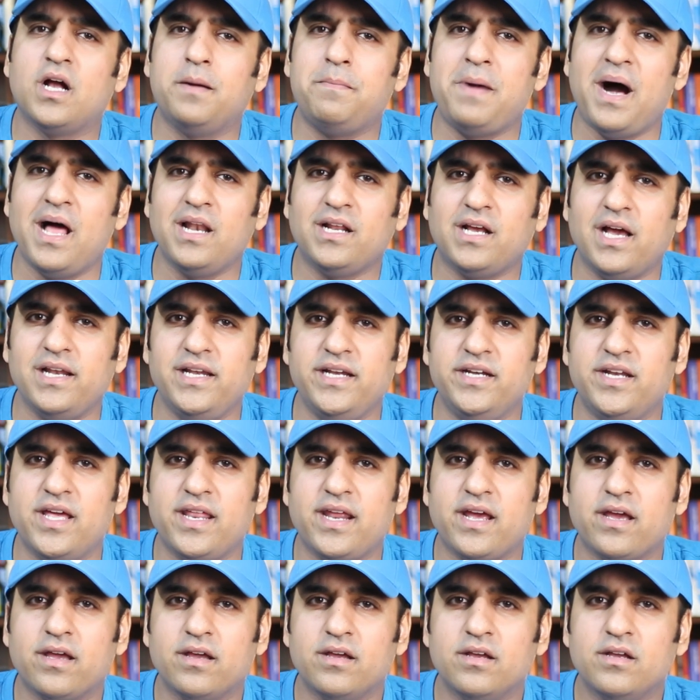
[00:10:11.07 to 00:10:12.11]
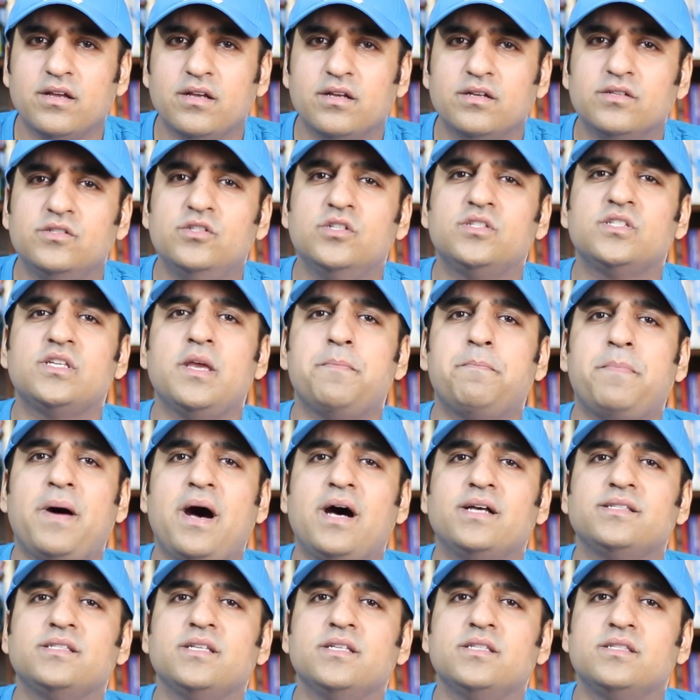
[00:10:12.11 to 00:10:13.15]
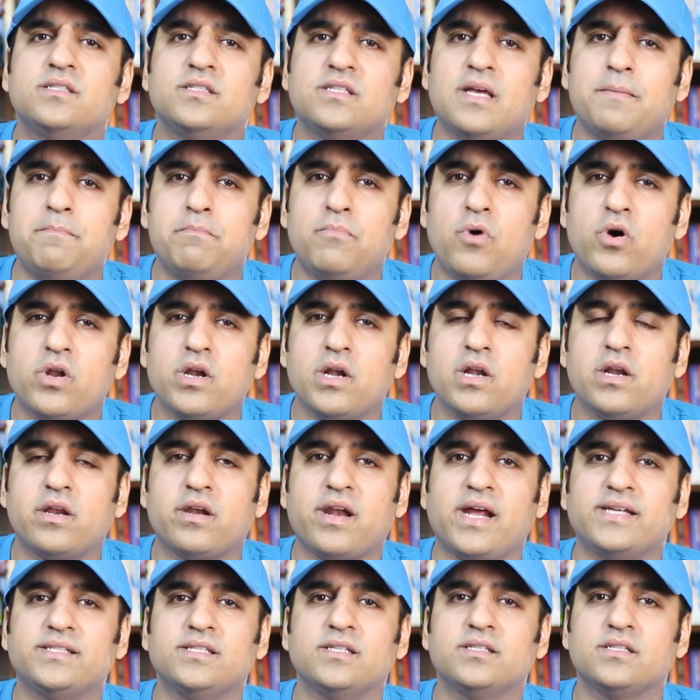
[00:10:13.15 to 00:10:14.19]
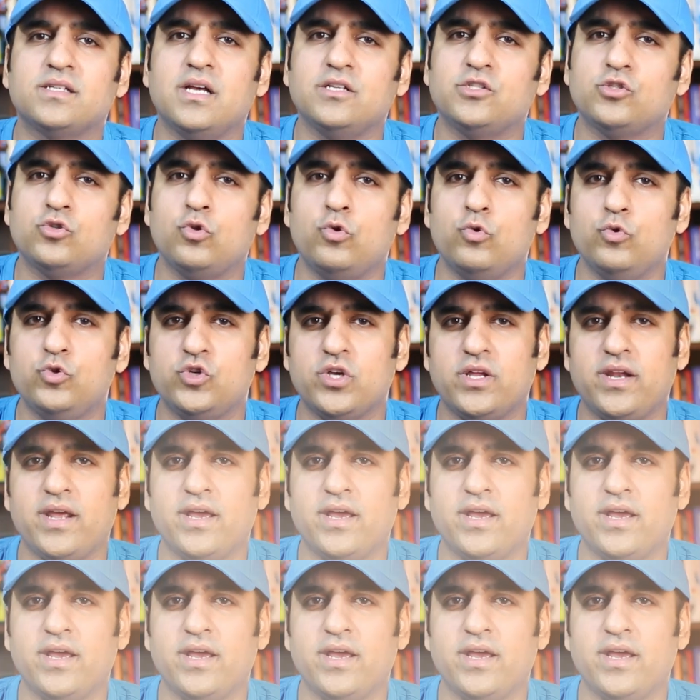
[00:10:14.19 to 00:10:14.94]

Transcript: कमाल का लीडर है जिसके पास इस सब मॉरल क्राइसिस का सोल्यूशन